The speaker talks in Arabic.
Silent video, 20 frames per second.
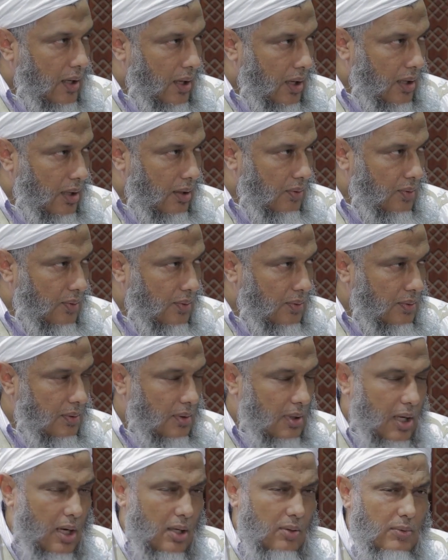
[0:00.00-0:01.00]
لأنه
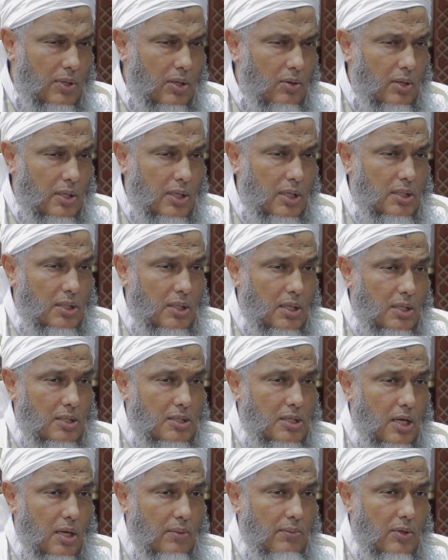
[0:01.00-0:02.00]
لا يمكن أن يجد
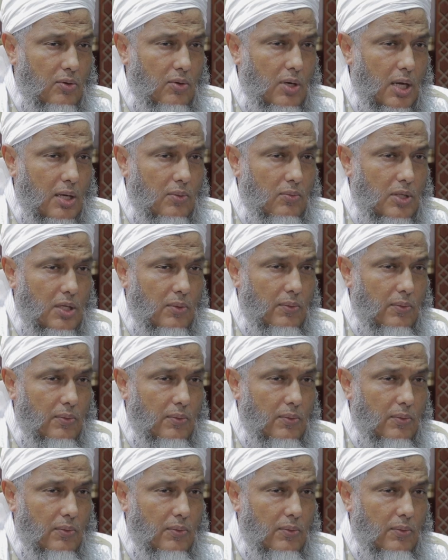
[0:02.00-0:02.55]
الإنسان من يلائم